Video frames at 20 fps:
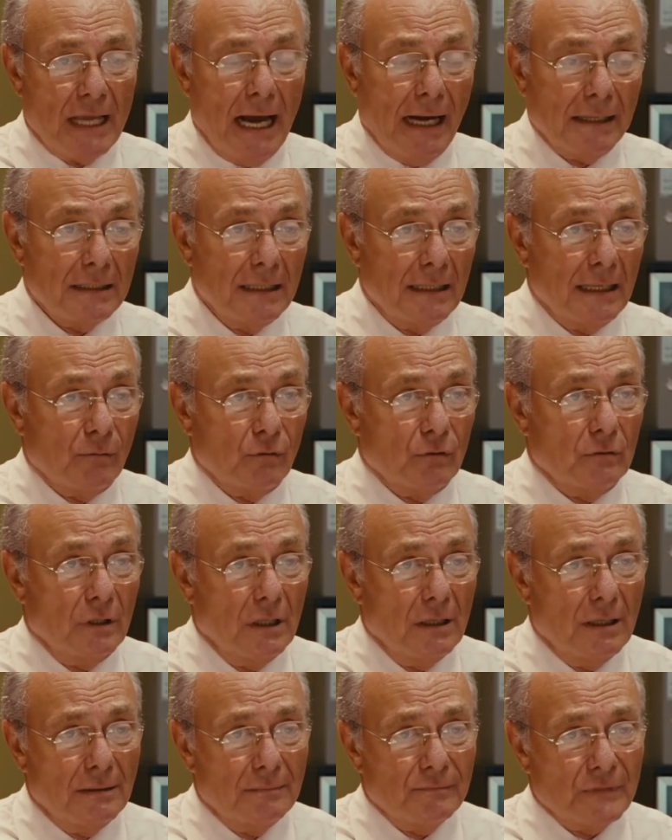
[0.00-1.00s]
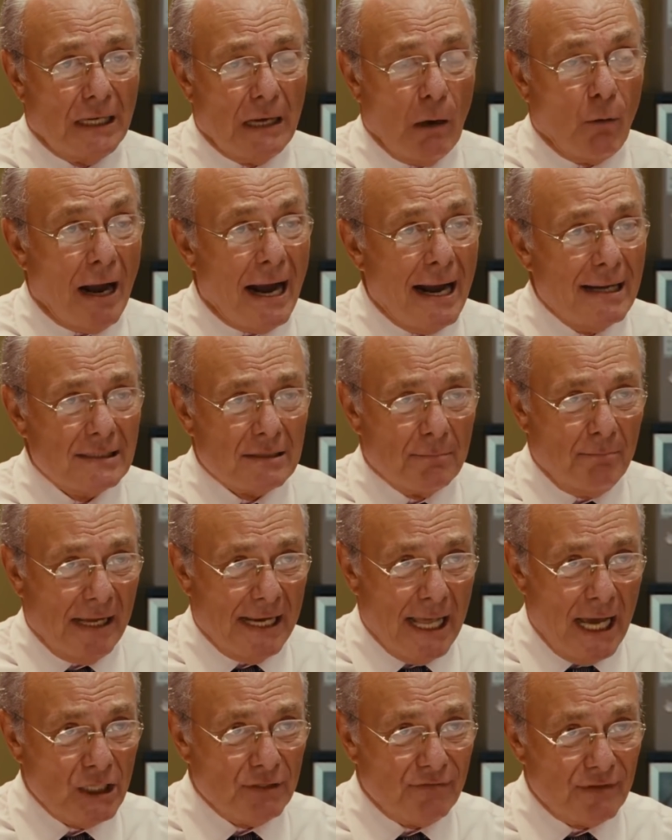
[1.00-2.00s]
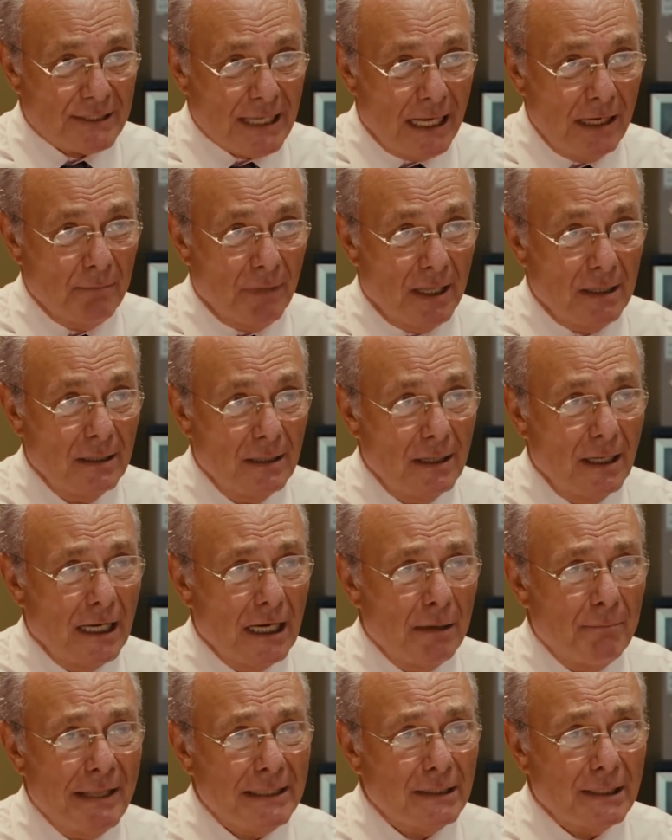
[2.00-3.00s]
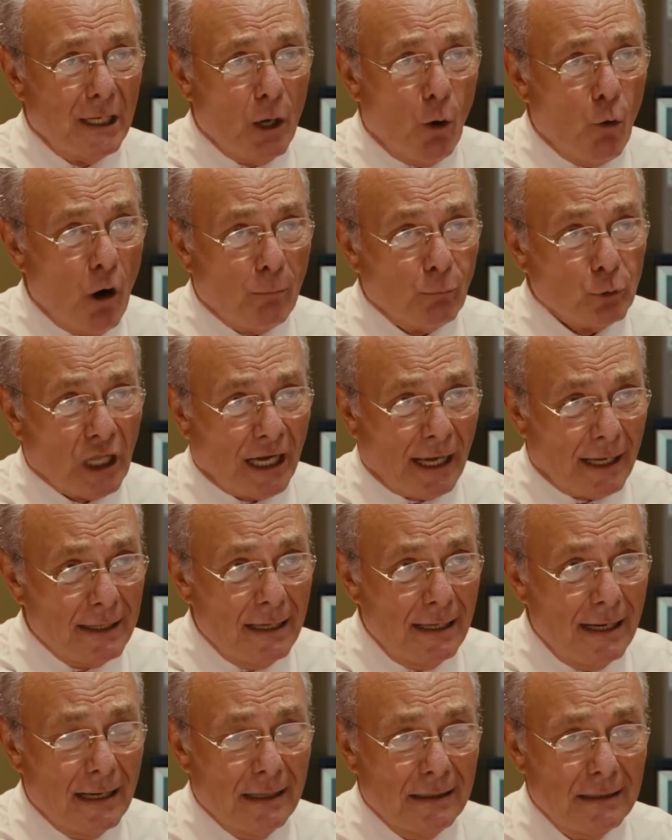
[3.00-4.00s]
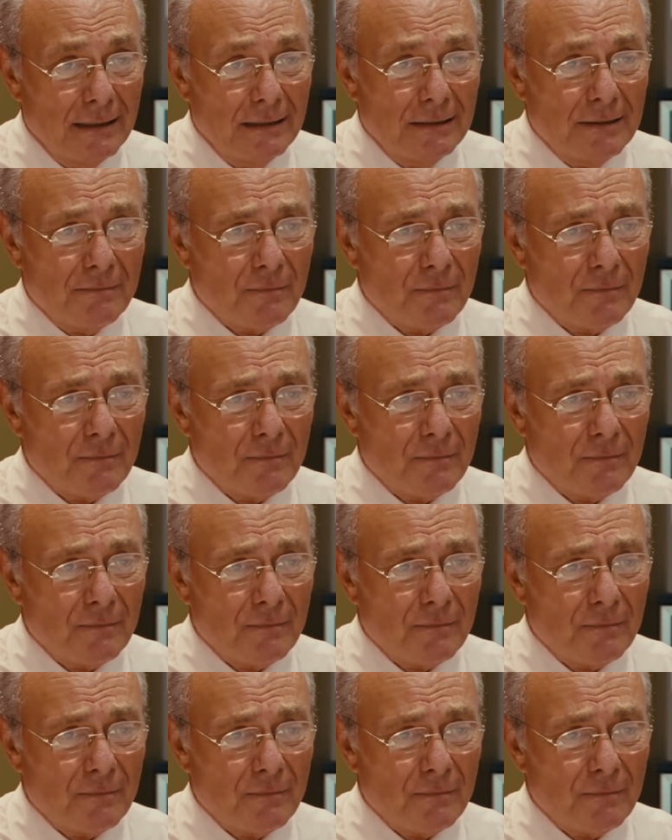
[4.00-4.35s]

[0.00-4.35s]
يعني لو لو حازم ما لقاش في سلمى البنت اللي هو متخيلها